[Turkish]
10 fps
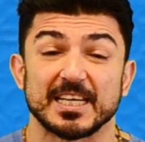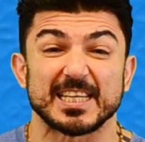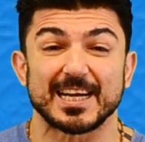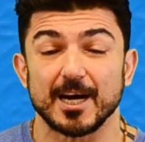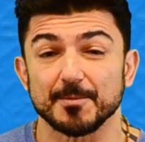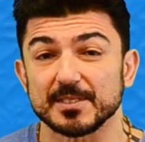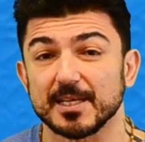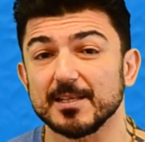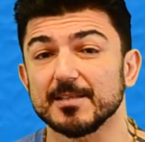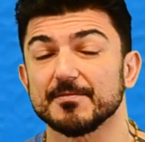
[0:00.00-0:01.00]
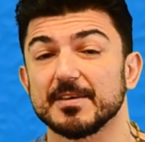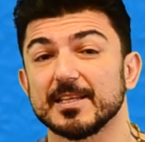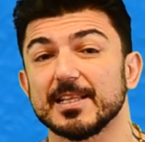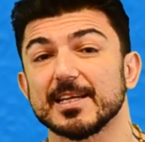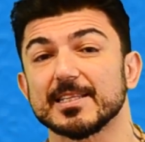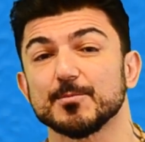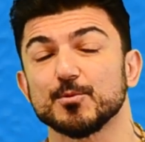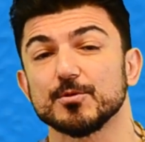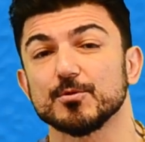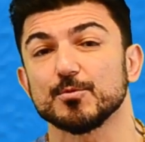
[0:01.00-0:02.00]
rakamsal verilerde
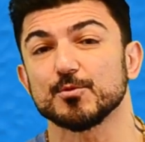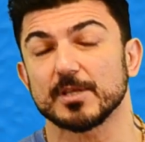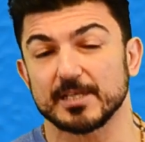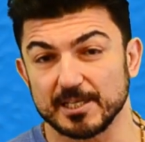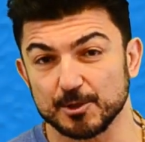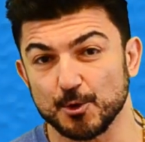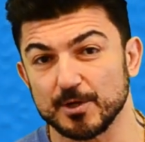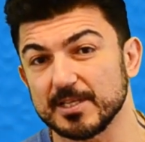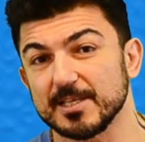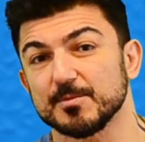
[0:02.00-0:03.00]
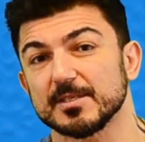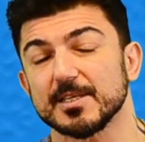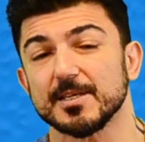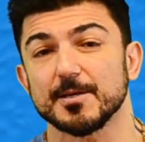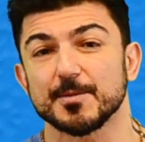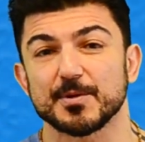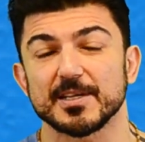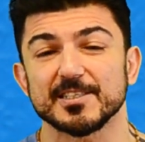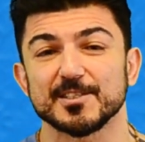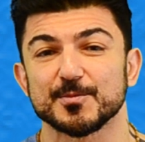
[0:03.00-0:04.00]
bulunduğumuzda, yani söylediğimizde
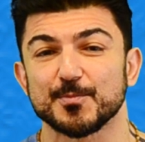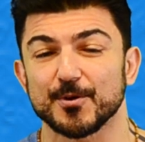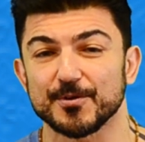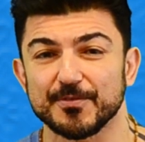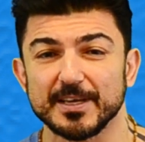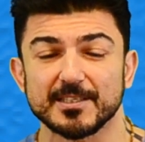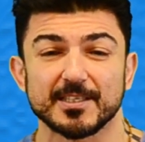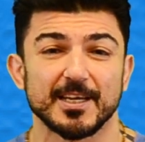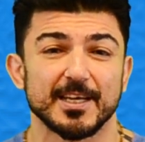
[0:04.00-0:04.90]
present perfect